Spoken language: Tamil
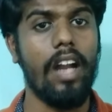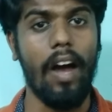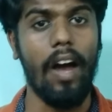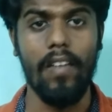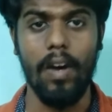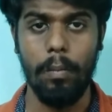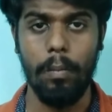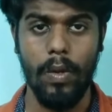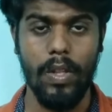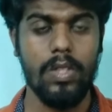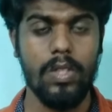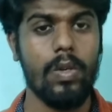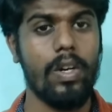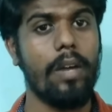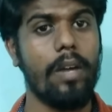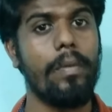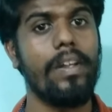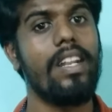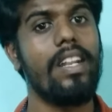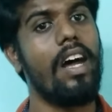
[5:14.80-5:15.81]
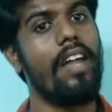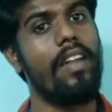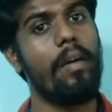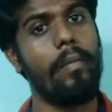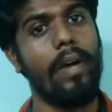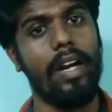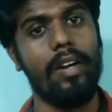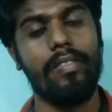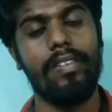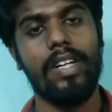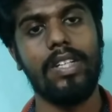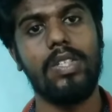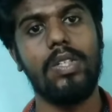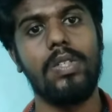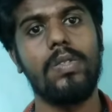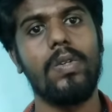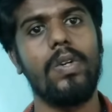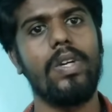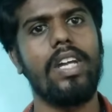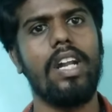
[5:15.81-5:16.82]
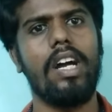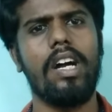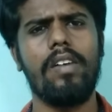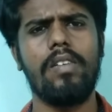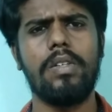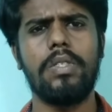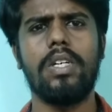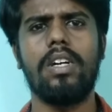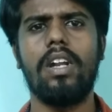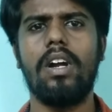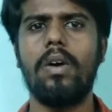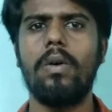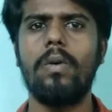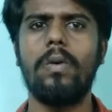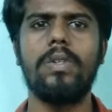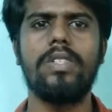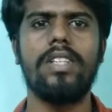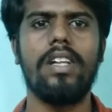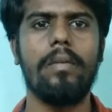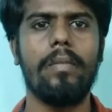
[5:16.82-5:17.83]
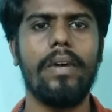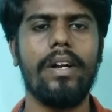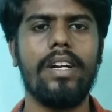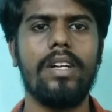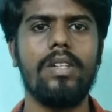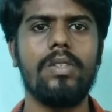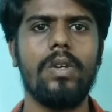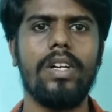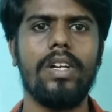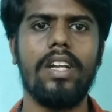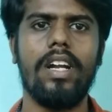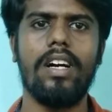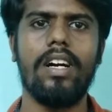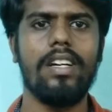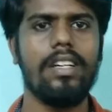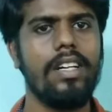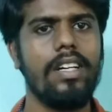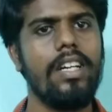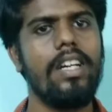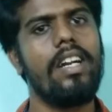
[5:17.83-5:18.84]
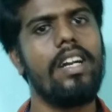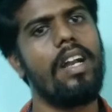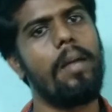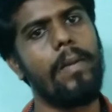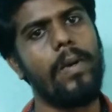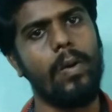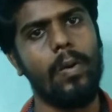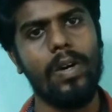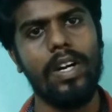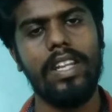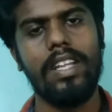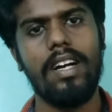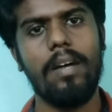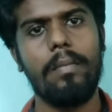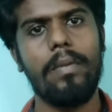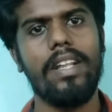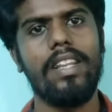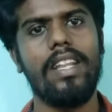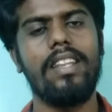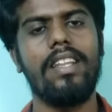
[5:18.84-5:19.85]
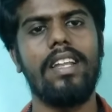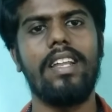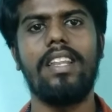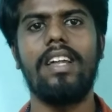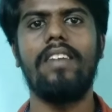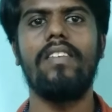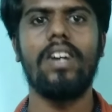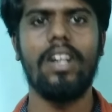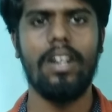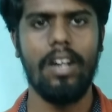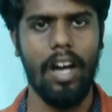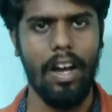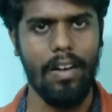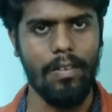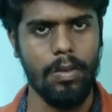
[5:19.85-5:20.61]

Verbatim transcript: அவங்க முதல் சொல்கிறப்ப தான் நான் தான் மேனுஃபேக்சர்னு சொல்லிக்கிறாங்க வச்சுக்கிறாங்க ஹோல்சேலில் பண்ணுறேன்னு சொல்லிக்கிறாங்க நம்ம நோண்டதுக்கு அப்புறம் தான் தெரியுது அவங்க